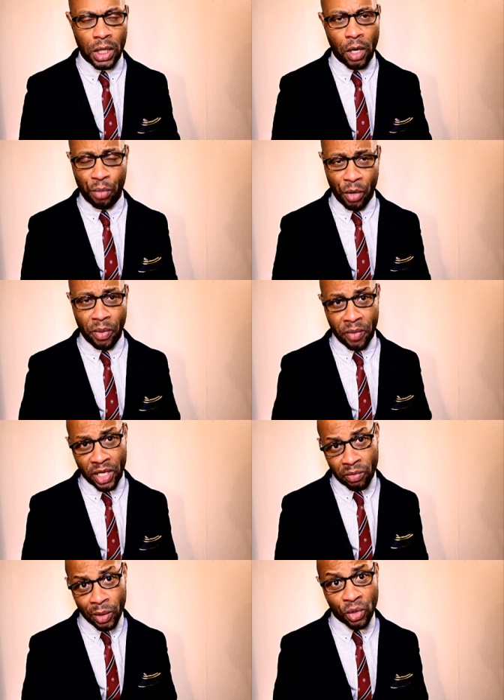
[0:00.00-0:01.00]
Não
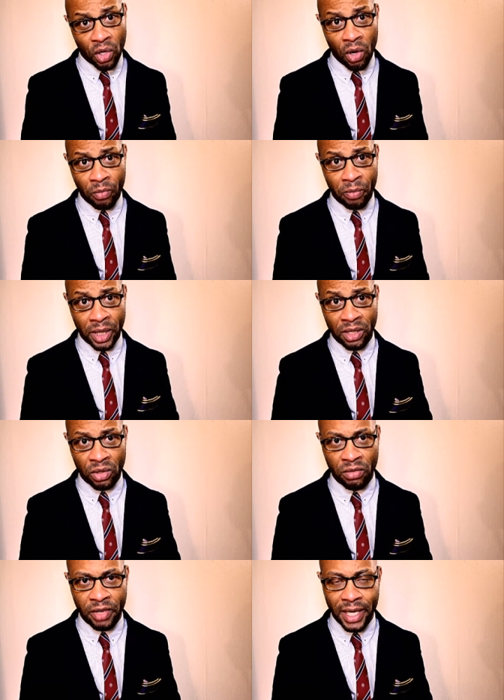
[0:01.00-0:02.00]
propriamente uma pessoa como o Partido
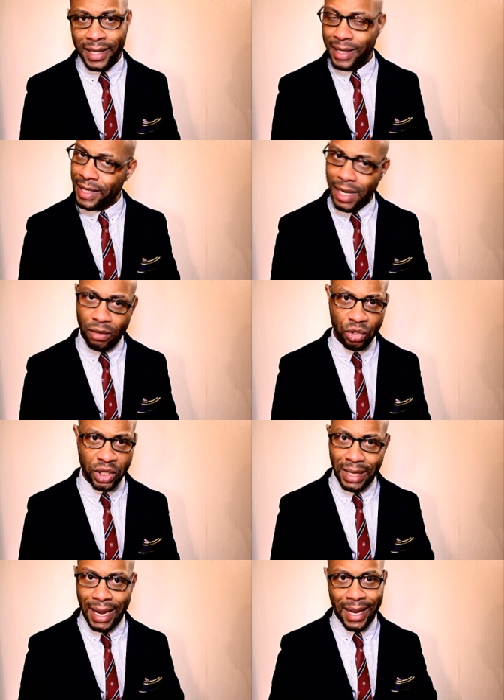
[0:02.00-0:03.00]
de Trovada, que não
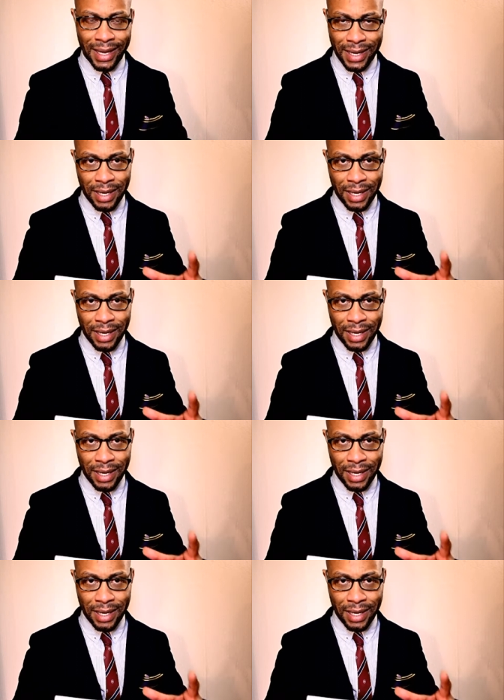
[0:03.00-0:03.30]
está